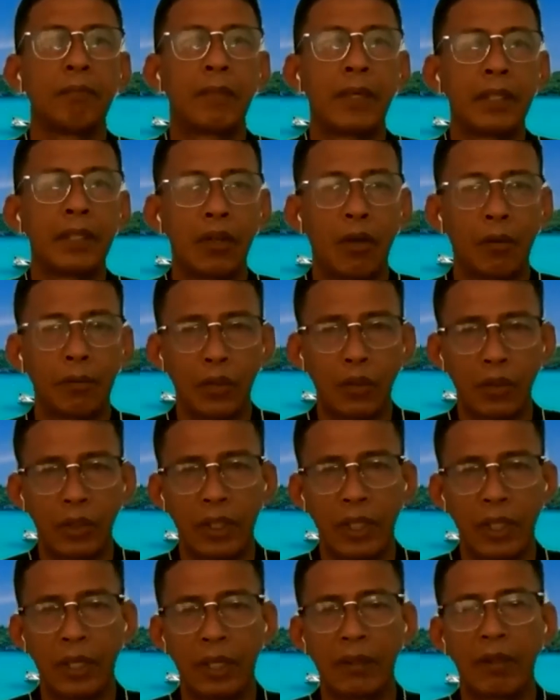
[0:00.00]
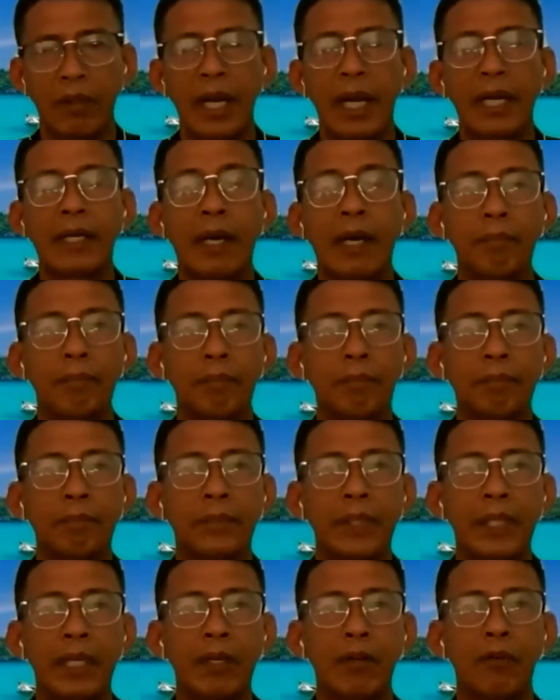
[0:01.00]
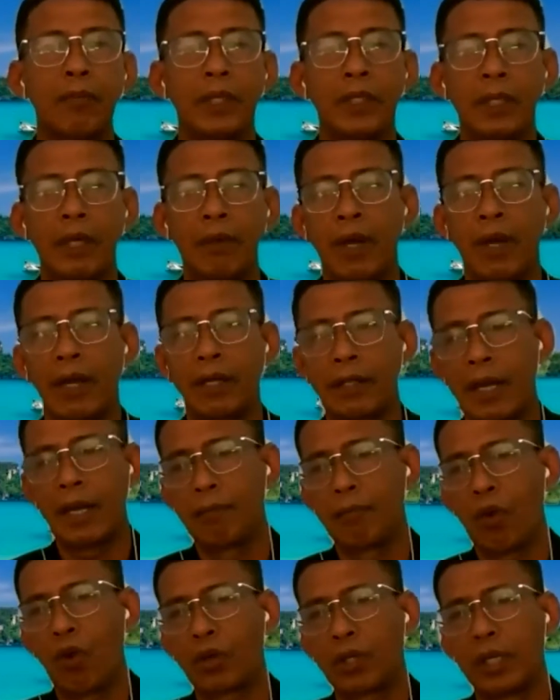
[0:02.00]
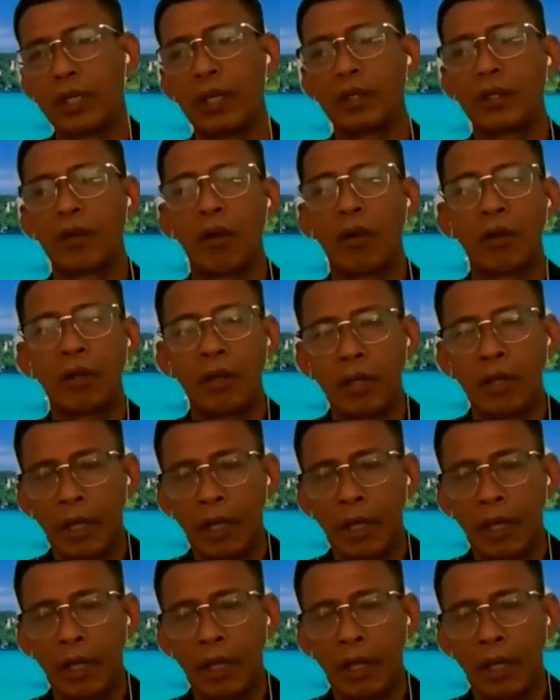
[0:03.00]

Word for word: มันตอบโจทย์ในเรื่องของการนำเที่ยว ไม่ใช่ว่าถ้ามองในเรื่องของ